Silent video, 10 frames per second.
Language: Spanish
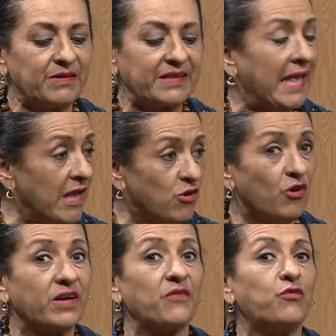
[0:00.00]

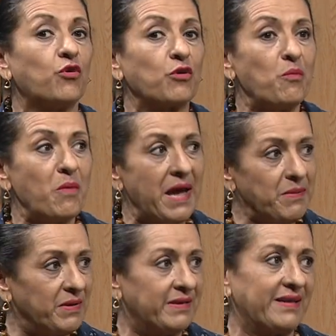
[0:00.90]
tengo que formar
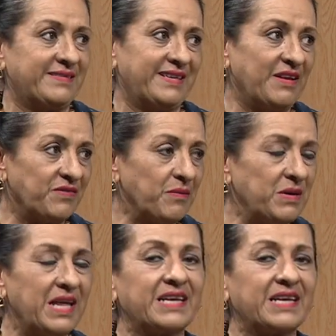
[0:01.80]
mi tercera familia,